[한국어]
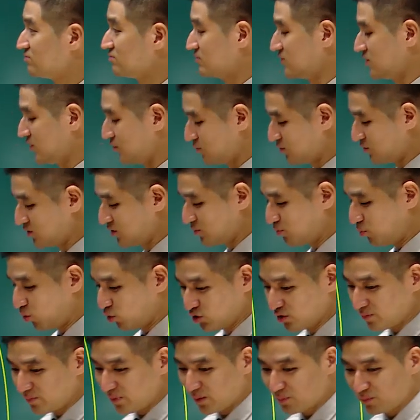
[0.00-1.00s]
자, 여러분들이
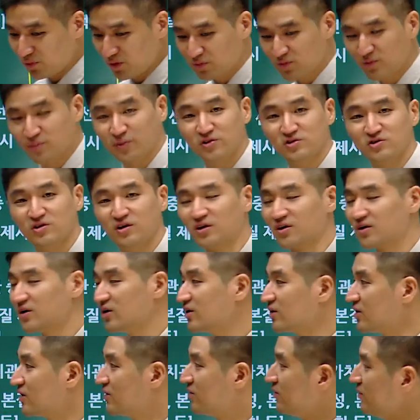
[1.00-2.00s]
보는 방법을 먼저 얘기를
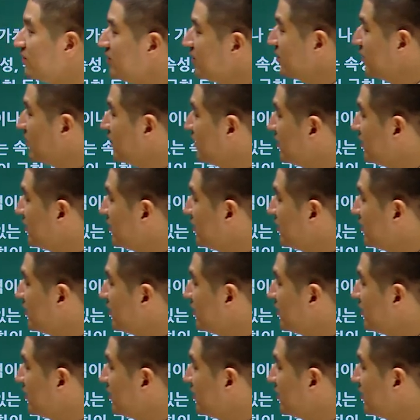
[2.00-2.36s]
할게요.